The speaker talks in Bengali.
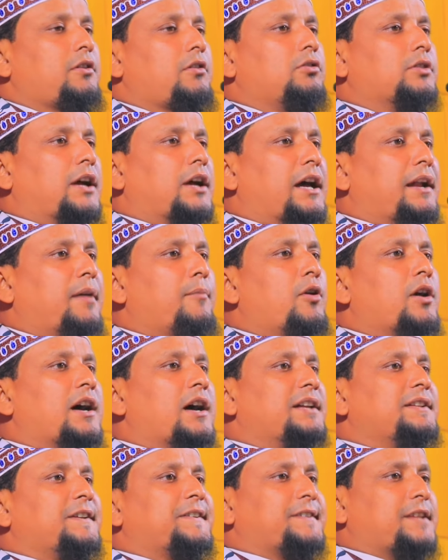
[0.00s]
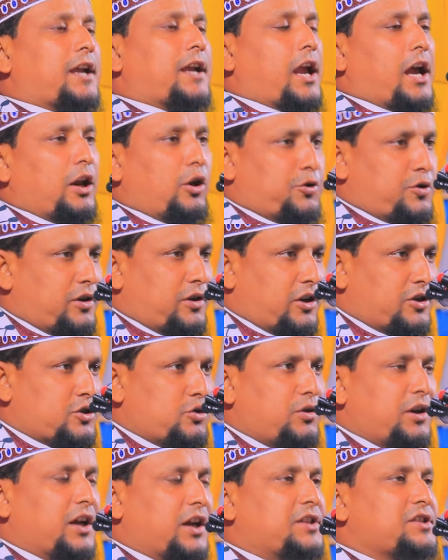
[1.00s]
কোরআন এবং হাদিস থেকে আলোচনা
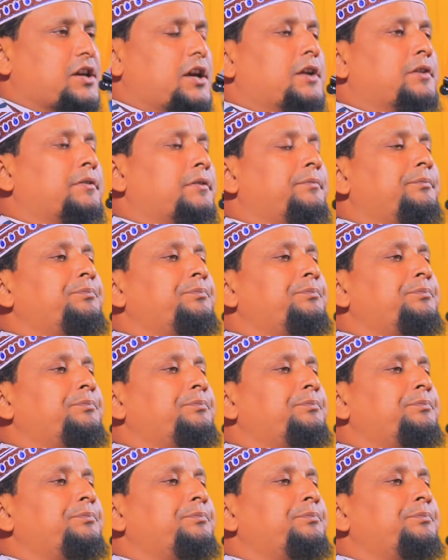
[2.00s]
শুনিয়েছেন